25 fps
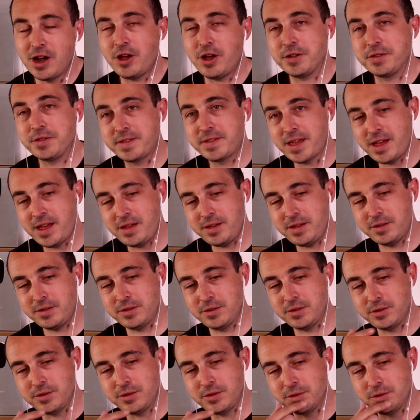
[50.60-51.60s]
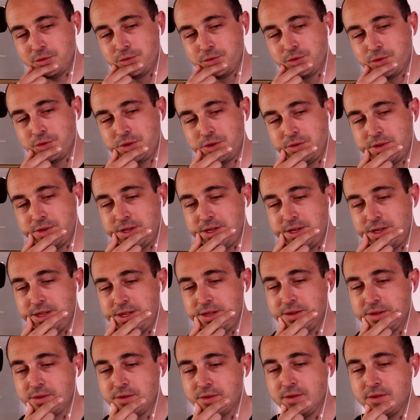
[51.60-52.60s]
Alors ça, tous ceux qui
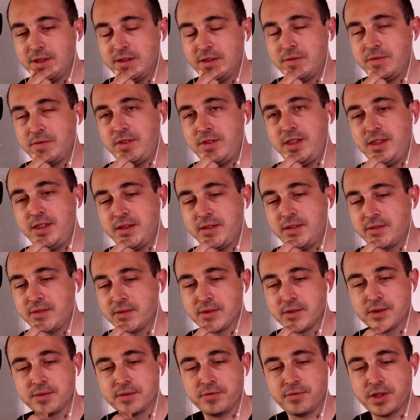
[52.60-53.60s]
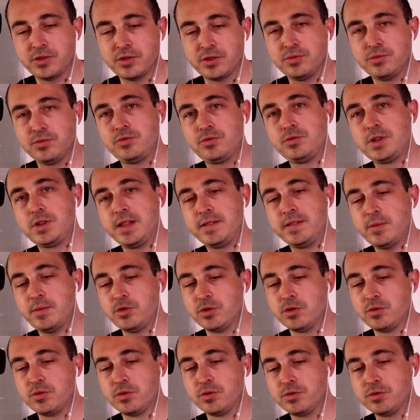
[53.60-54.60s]
utilisent Netflix, enfin toutes les apps
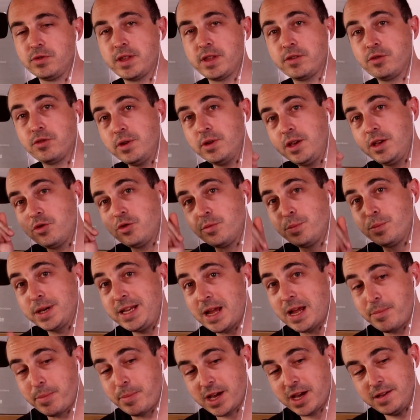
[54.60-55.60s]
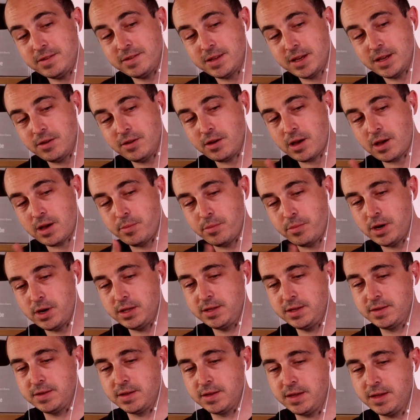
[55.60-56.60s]
de consultation, y compris la presse d'ailleurs, Apple a
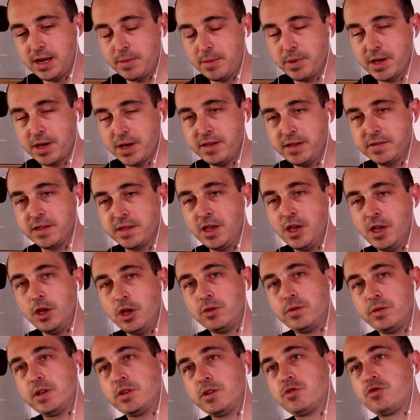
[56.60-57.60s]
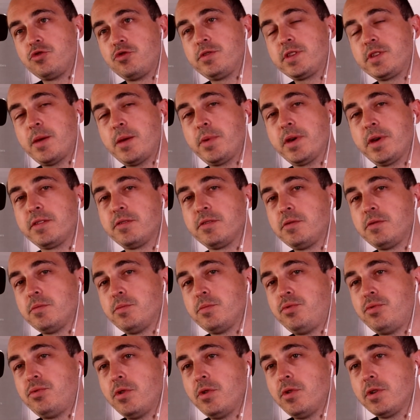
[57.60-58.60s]
dit que c'était la presse. C'est sais que jusqu'à
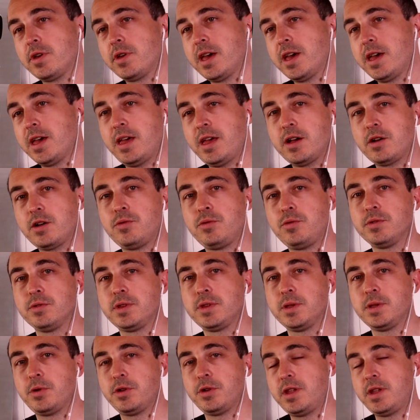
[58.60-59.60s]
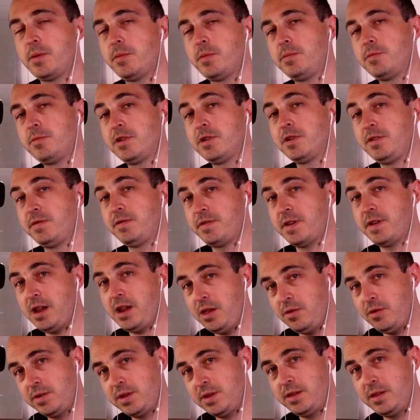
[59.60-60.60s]
présent, pour créer un compte et prendre un abonnement, il fallait
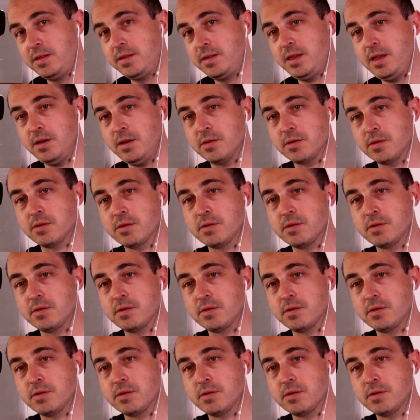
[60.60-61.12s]
utiliser